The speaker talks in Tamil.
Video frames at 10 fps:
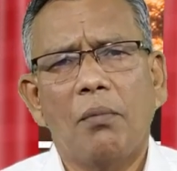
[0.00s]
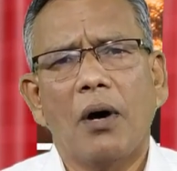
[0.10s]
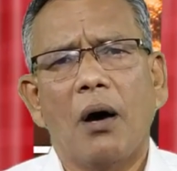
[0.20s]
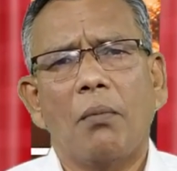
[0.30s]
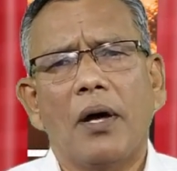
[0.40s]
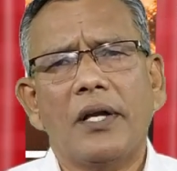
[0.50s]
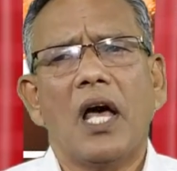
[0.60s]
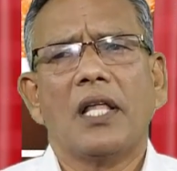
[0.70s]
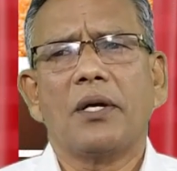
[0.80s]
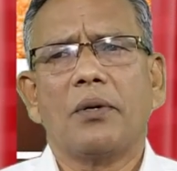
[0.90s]
ஆமாம்
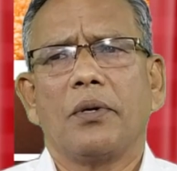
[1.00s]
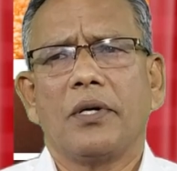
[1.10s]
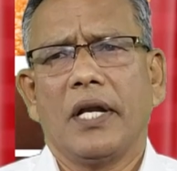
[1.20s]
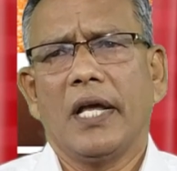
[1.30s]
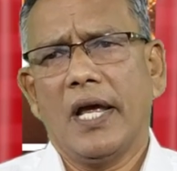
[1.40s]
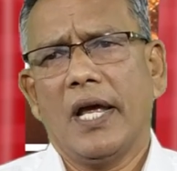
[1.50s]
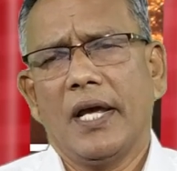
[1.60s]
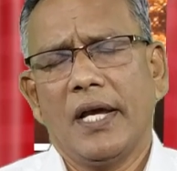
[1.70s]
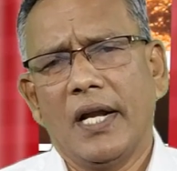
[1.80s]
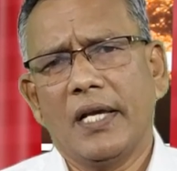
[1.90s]
மரியாதை கொடுக்குறீங்க
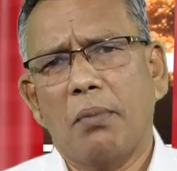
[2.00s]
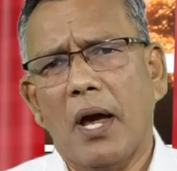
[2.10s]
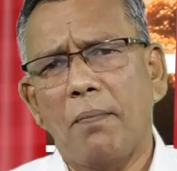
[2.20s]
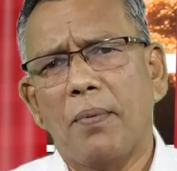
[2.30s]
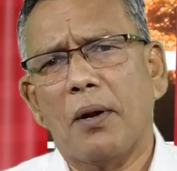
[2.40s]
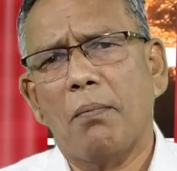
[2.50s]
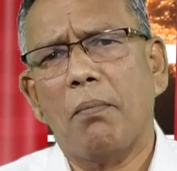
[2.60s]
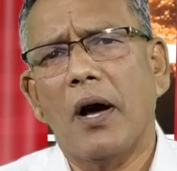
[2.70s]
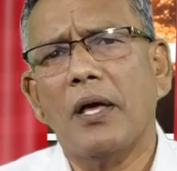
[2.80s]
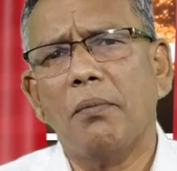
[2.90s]
எனக்கு பயப்படுற
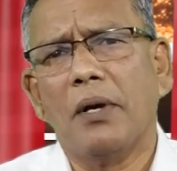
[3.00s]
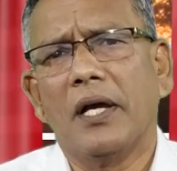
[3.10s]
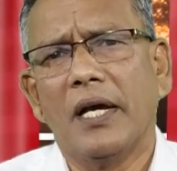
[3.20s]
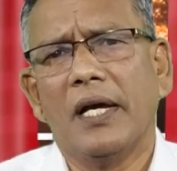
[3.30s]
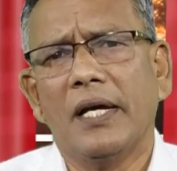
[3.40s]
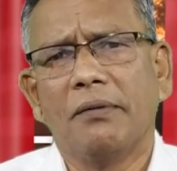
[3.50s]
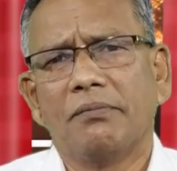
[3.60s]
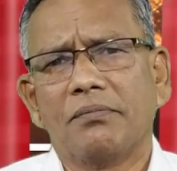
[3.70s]
பயம் எங்கே